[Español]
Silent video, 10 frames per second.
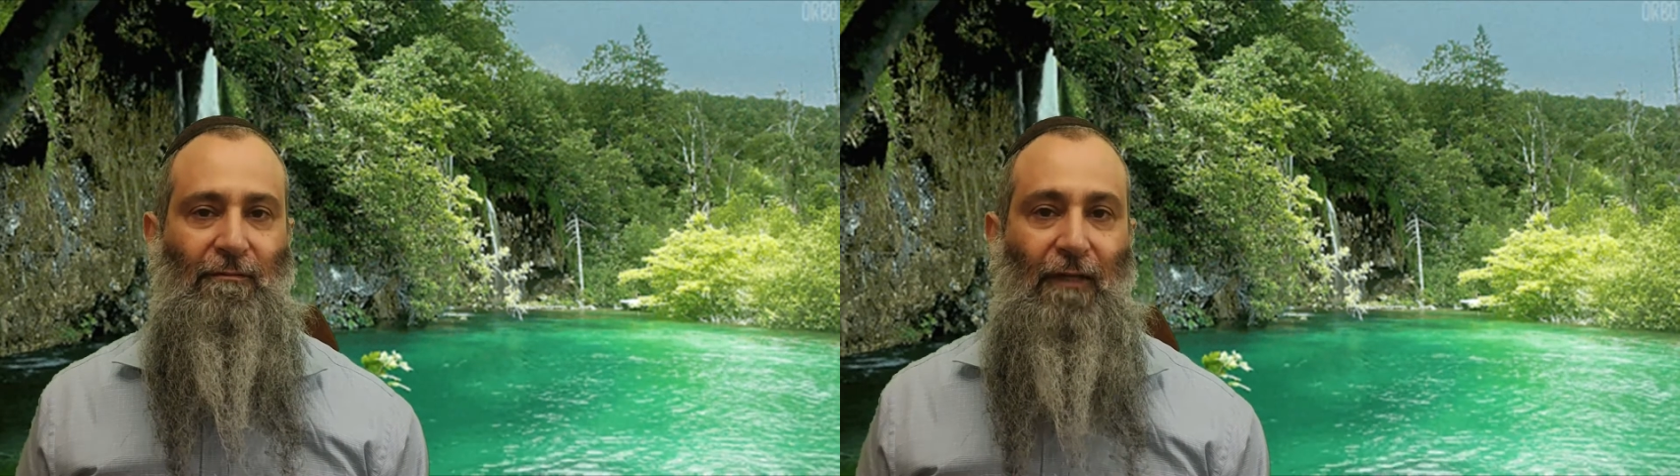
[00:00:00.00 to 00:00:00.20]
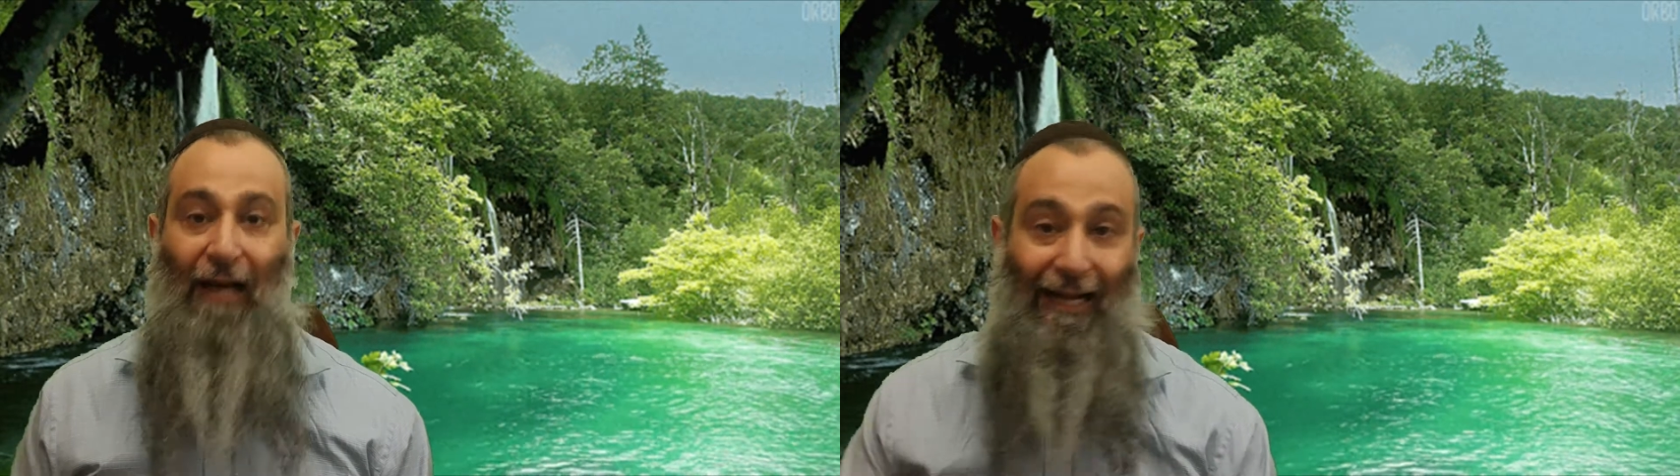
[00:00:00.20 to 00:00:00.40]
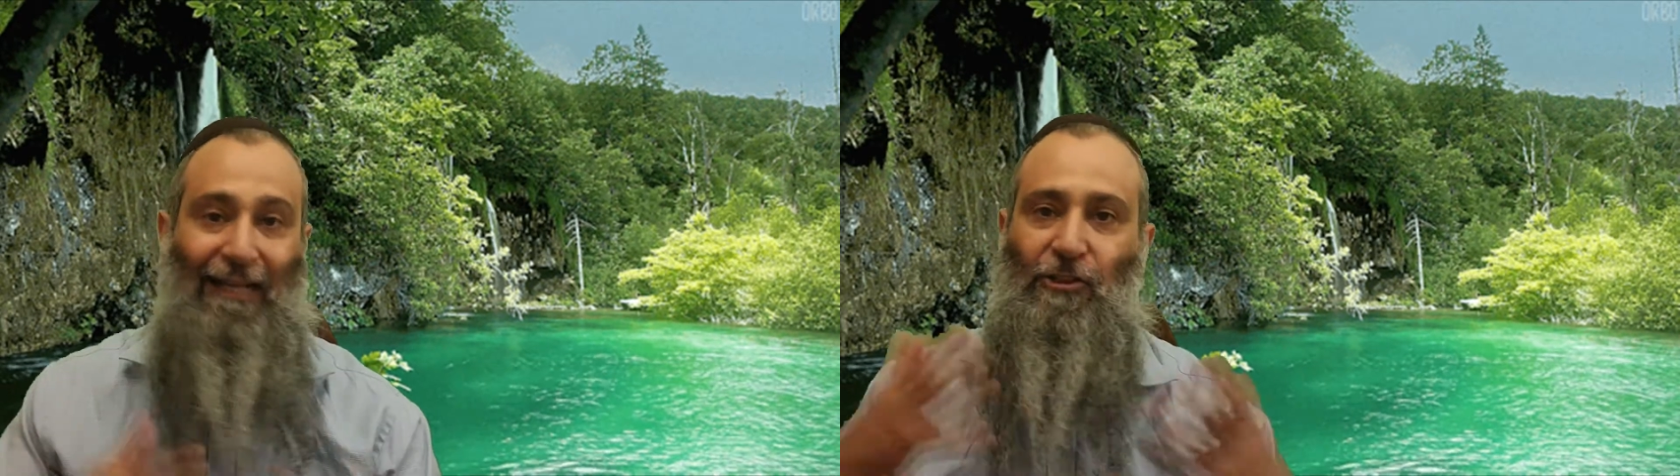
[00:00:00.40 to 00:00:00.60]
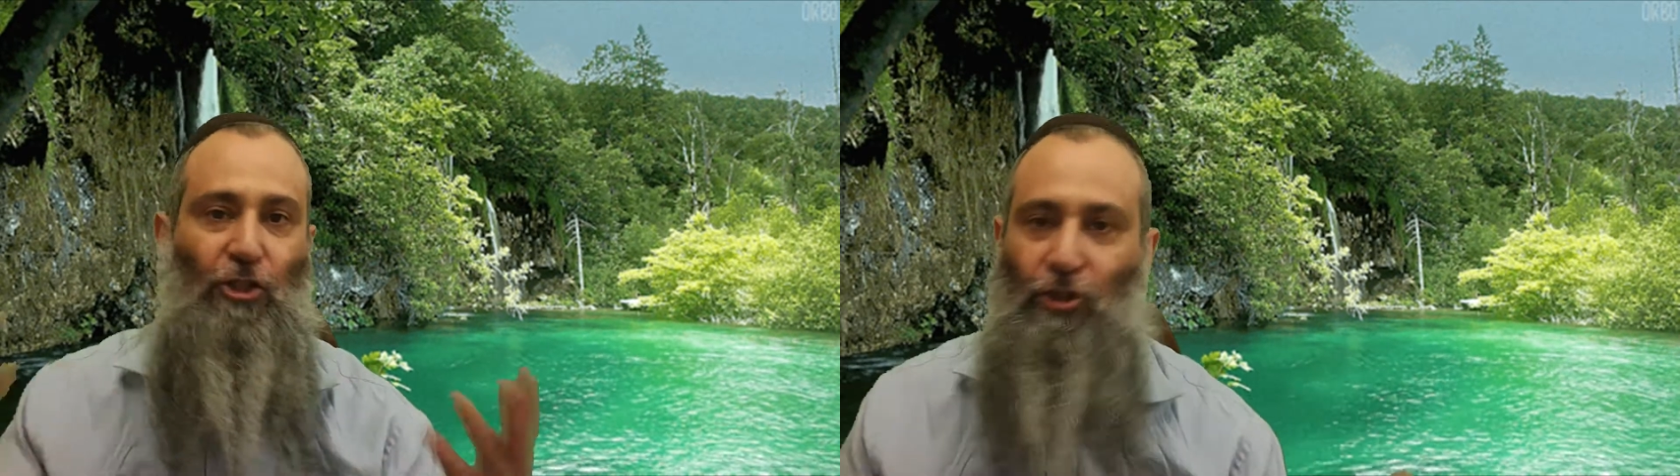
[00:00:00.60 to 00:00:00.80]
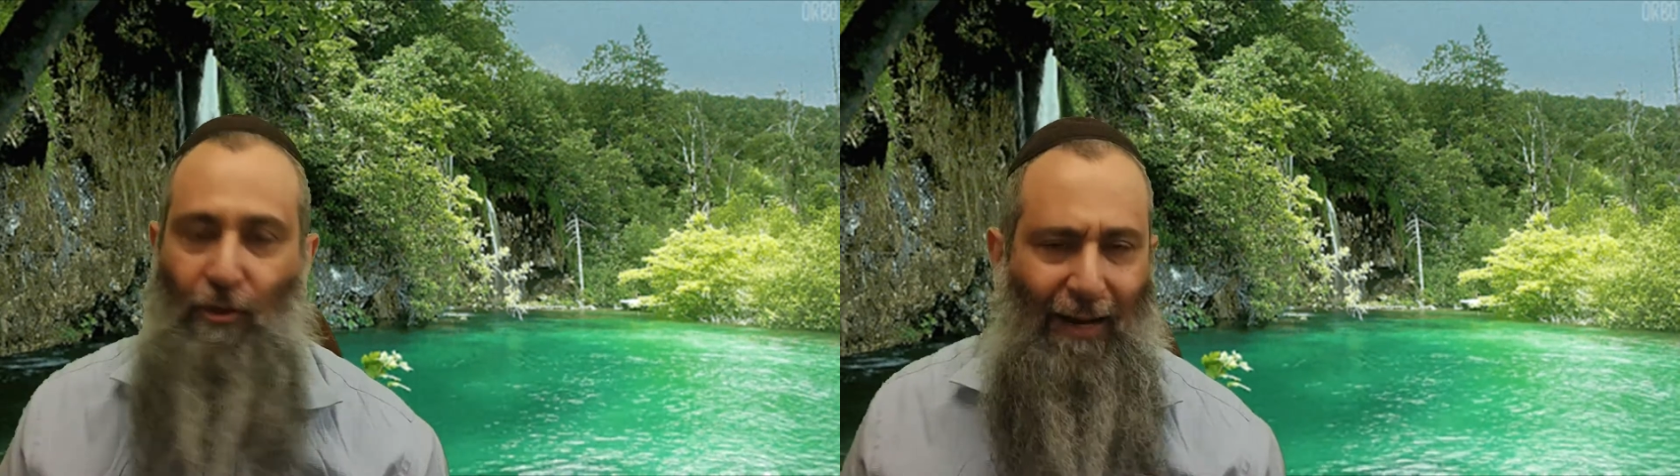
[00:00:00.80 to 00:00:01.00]
¿Acaso no
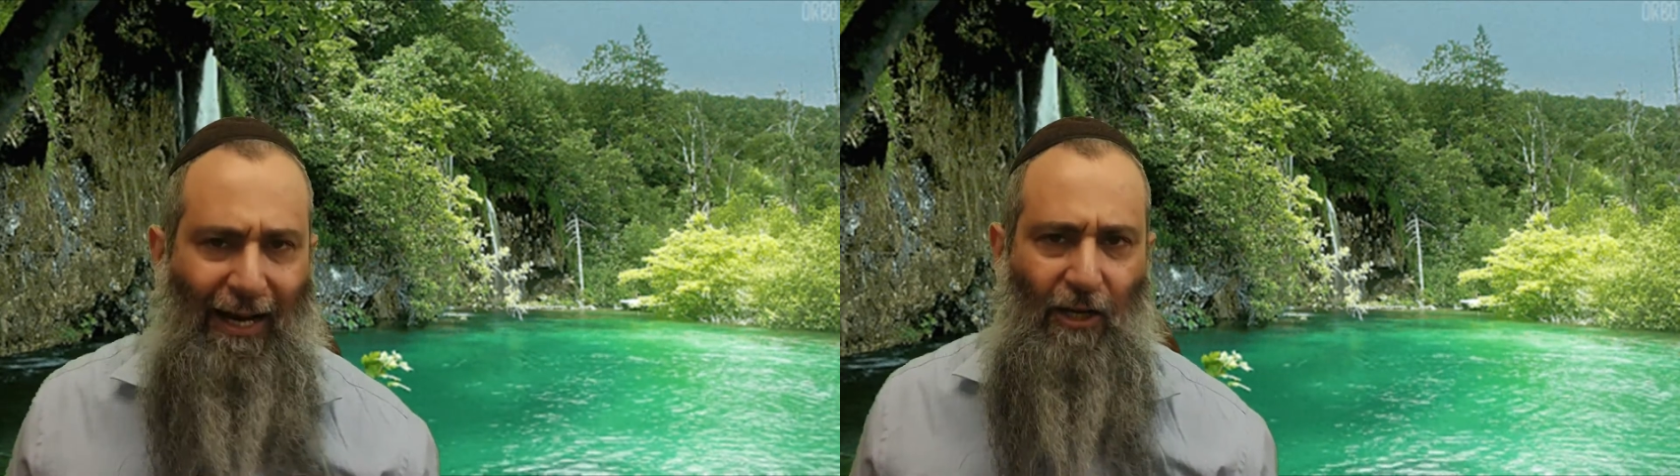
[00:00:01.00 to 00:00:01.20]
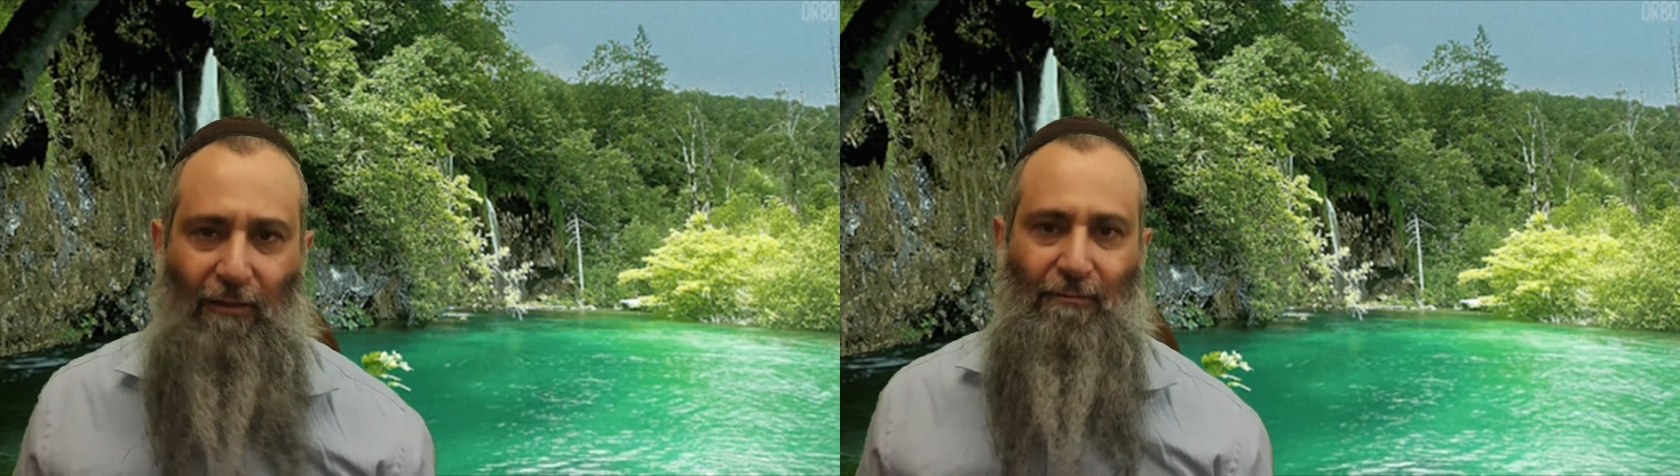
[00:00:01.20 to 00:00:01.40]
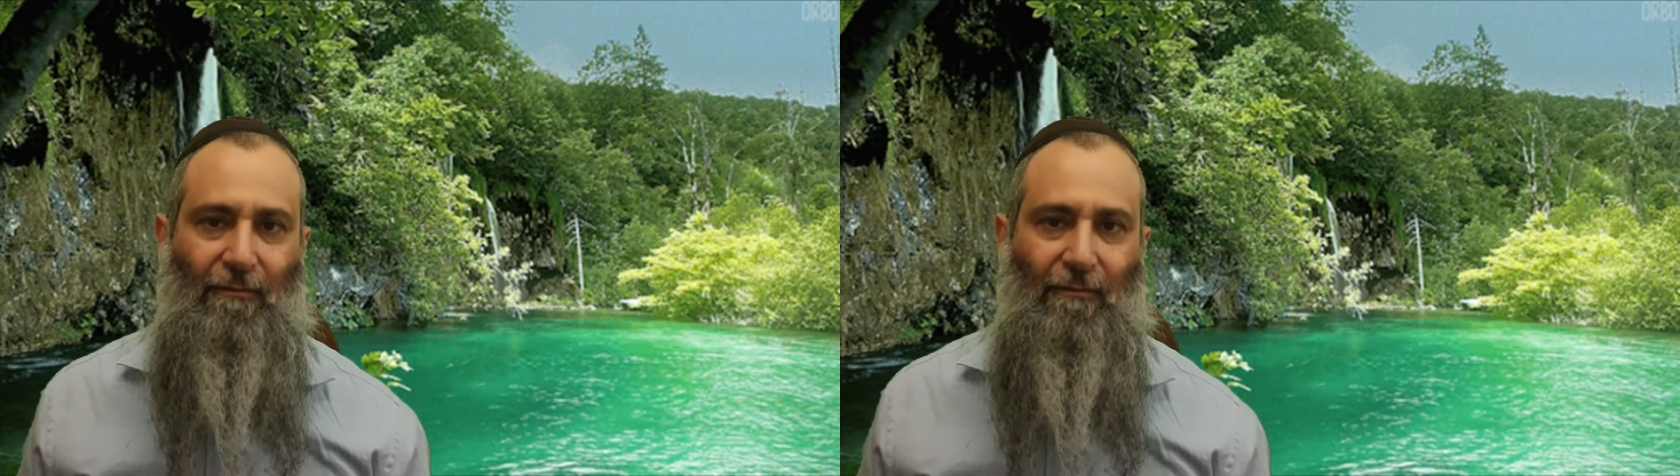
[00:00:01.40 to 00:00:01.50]
tomaron?